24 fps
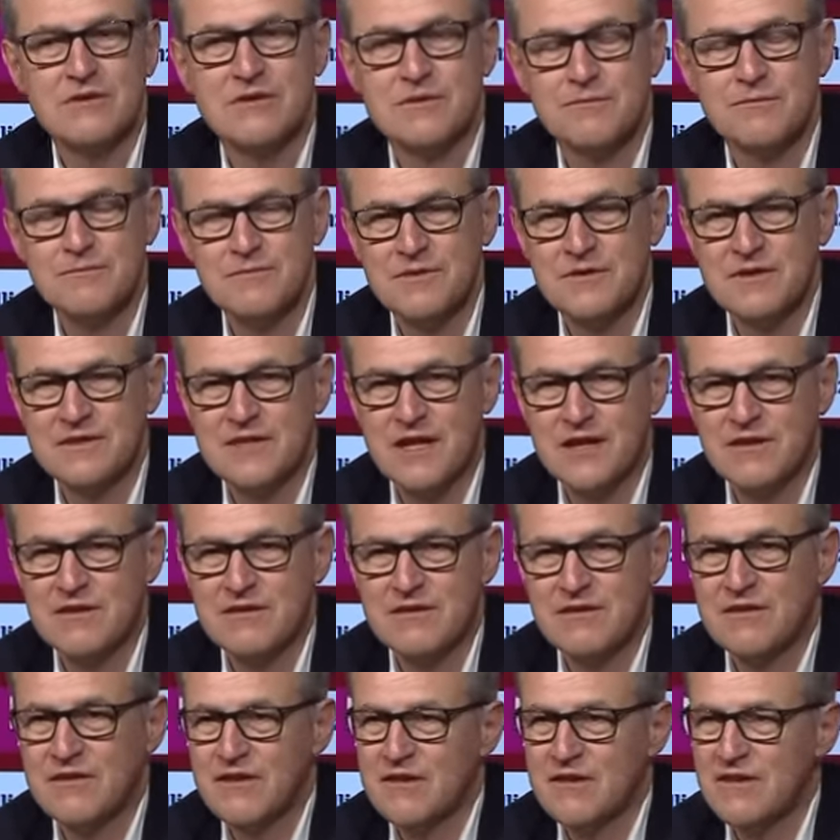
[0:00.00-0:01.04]
ähm,
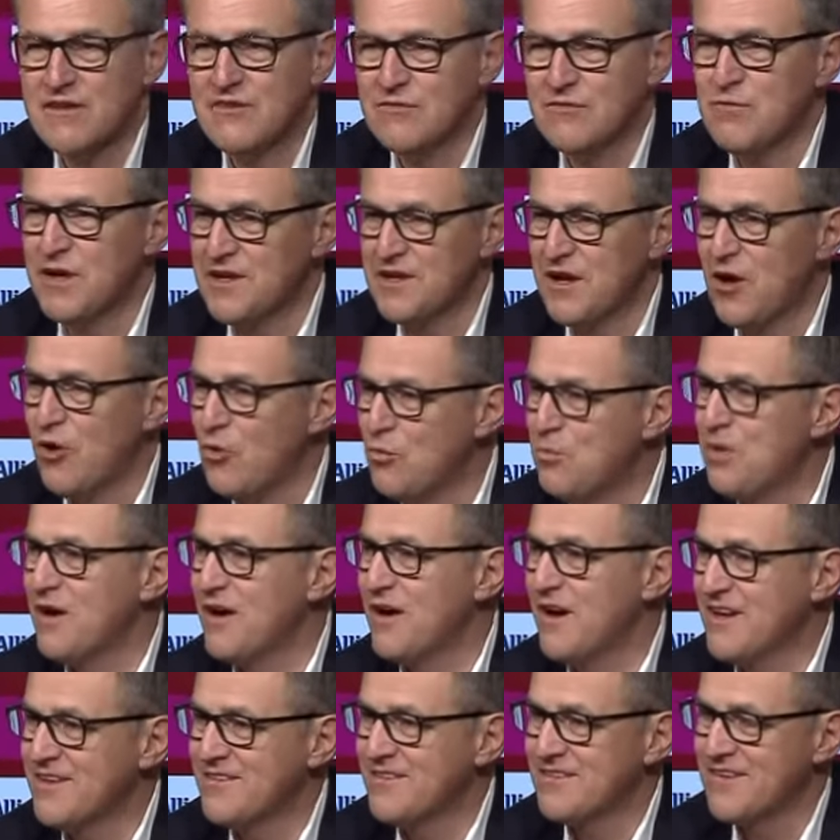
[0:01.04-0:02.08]
dann ist man auch
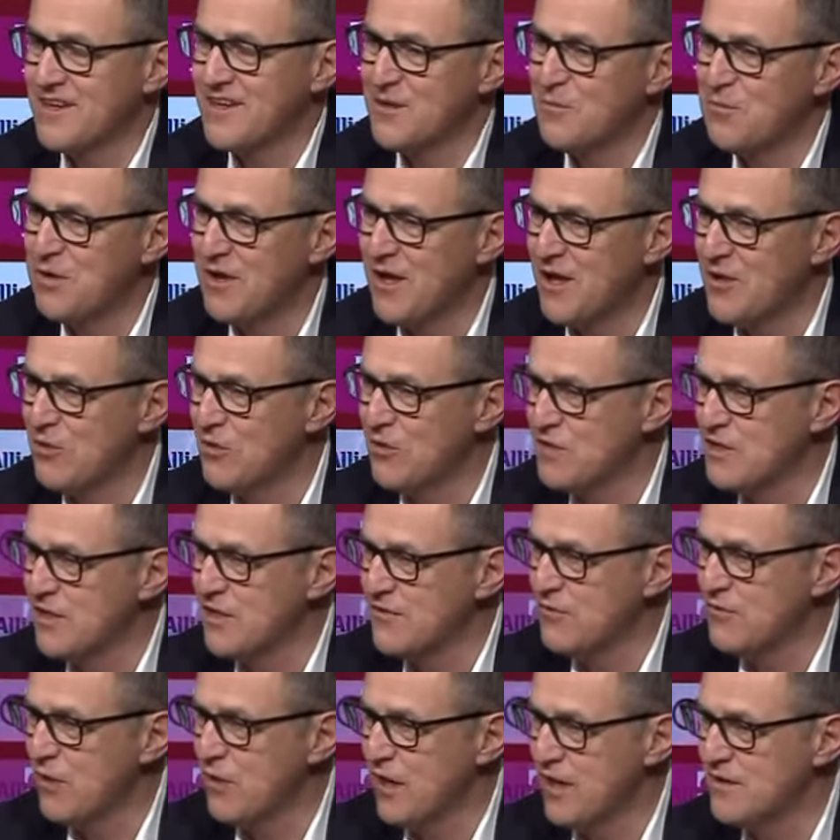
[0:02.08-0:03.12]
bereit, seine Planung
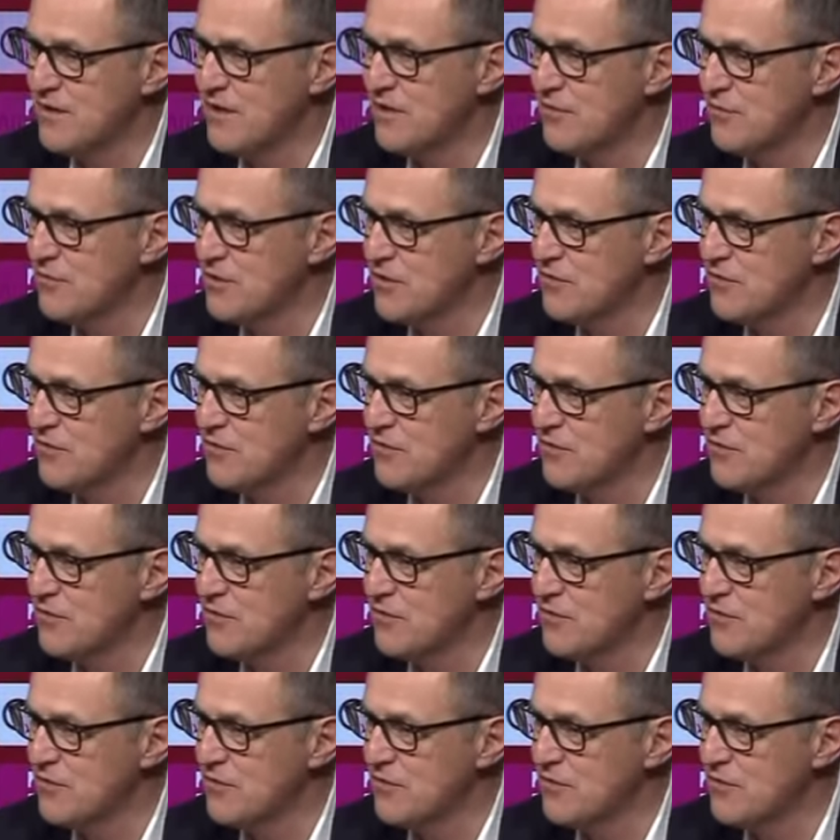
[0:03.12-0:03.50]
wieder zu ändern.